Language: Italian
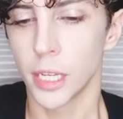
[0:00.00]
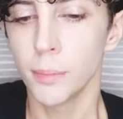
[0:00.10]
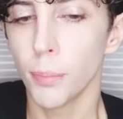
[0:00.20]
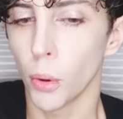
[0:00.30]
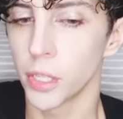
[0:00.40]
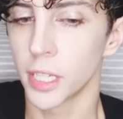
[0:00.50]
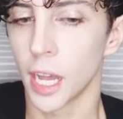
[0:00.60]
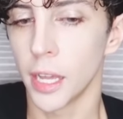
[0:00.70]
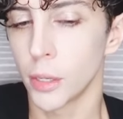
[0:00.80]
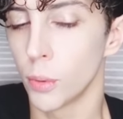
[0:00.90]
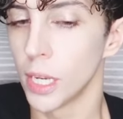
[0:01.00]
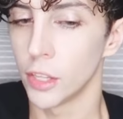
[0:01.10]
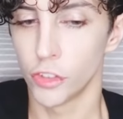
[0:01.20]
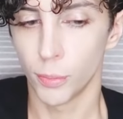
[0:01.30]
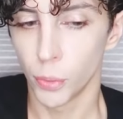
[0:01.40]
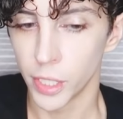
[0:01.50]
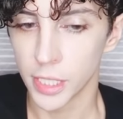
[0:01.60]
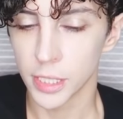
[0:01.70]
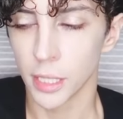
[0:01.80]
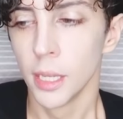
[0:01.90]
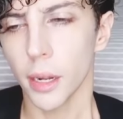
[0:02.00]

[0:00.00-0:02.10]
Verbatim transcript: nipponica e quella giapponese